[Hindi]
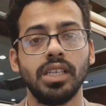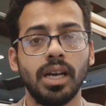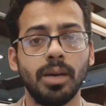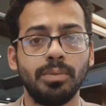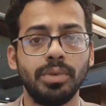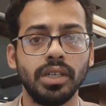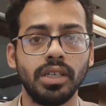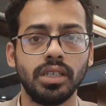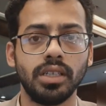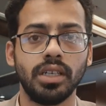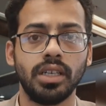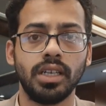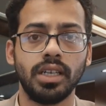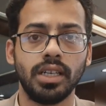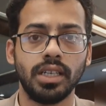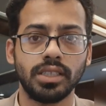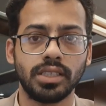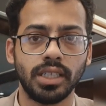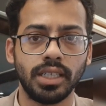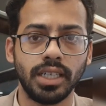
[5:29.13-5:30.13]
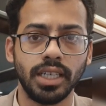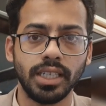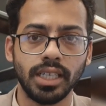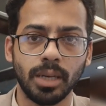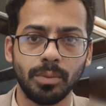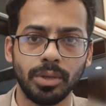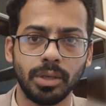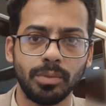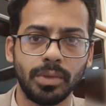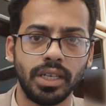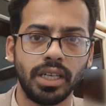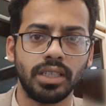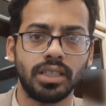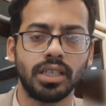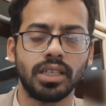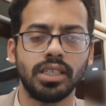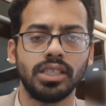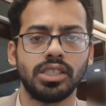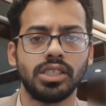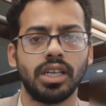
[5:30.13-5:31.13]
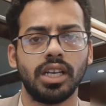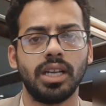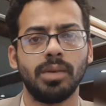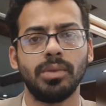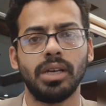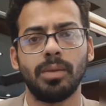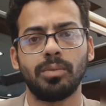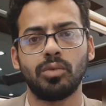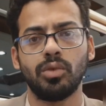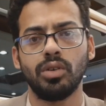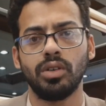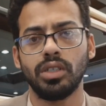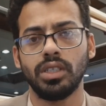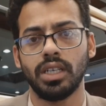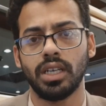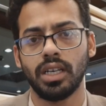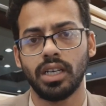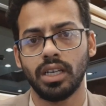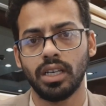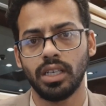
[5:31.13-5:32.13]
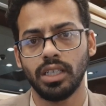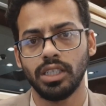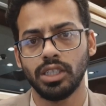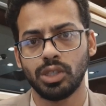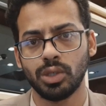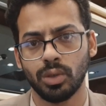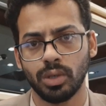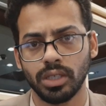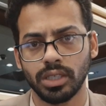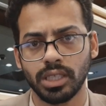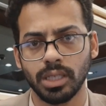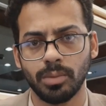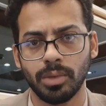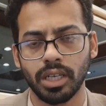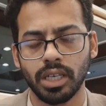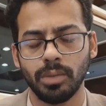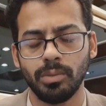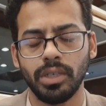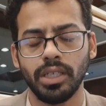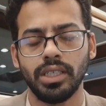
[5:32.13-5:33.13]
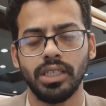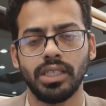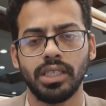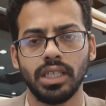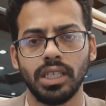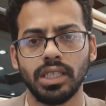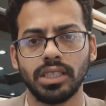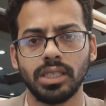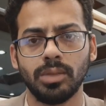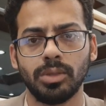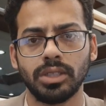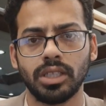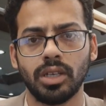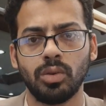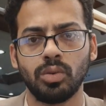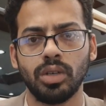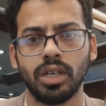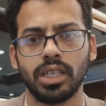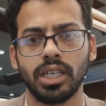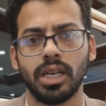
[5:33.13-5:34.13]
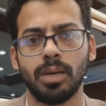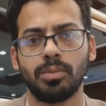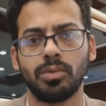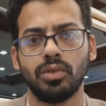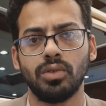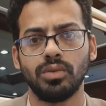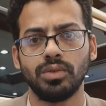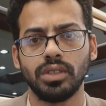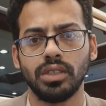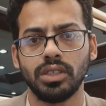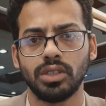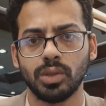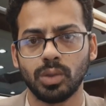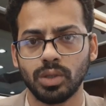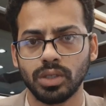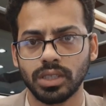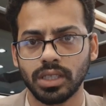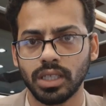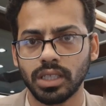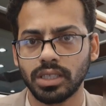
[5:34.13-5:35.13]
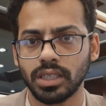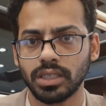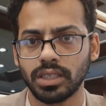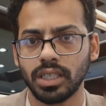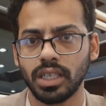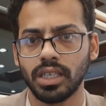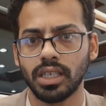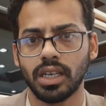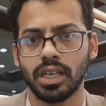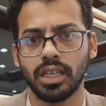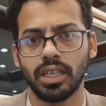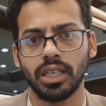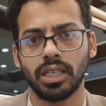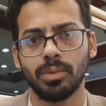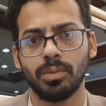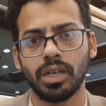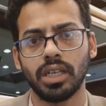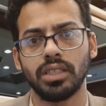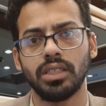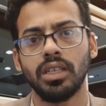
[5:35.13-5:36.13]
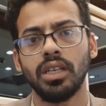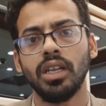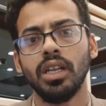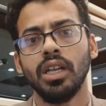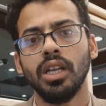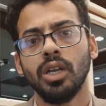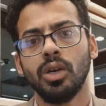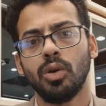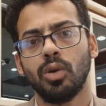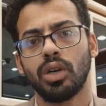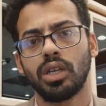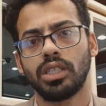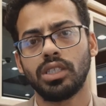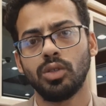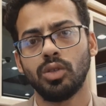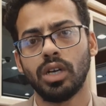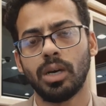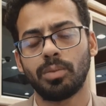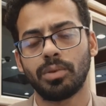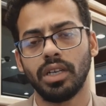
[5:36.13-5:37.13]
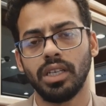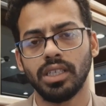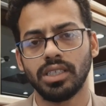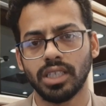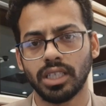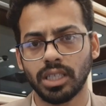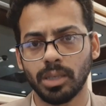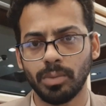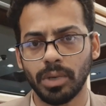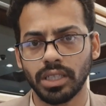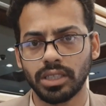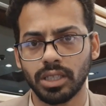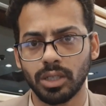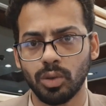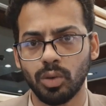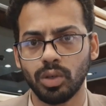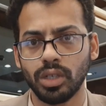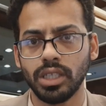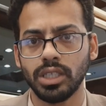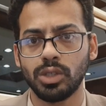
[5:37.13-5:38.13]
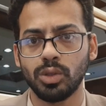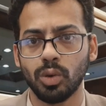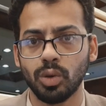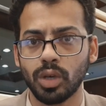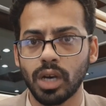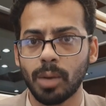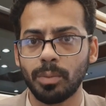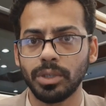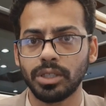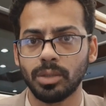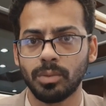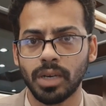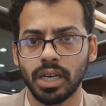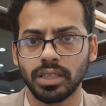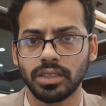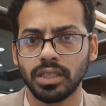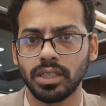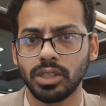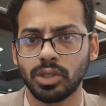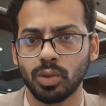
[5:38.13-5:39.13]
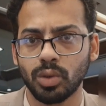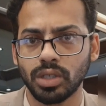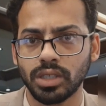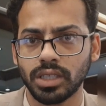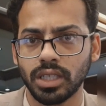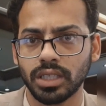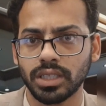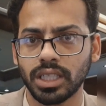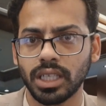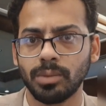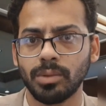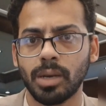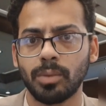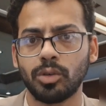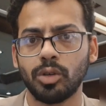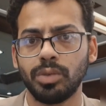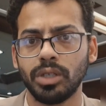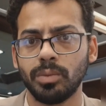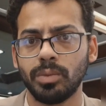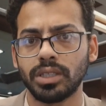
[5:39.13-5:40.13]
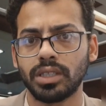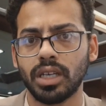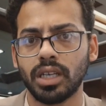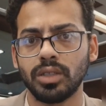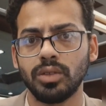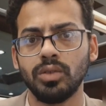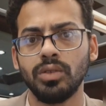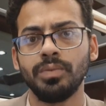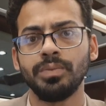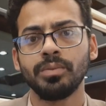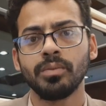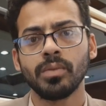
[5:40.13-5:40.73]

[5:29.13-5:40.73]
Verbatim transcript: या फिर संडे या फिर मंडे तक इंशाल्लाह मैं आपको यहाँ इंश्योरेंस के बारे में डिटेल से बताऊंगा कि आप कौन सी इंश्योरेंस कर सकते हैं यहाँ आने के बाद और जो आपके लिए ज़्यादा बेहतर होगी जो आप इतमाद से इंश्योरेंस करते हैं मैं आपको फिर बता दूँ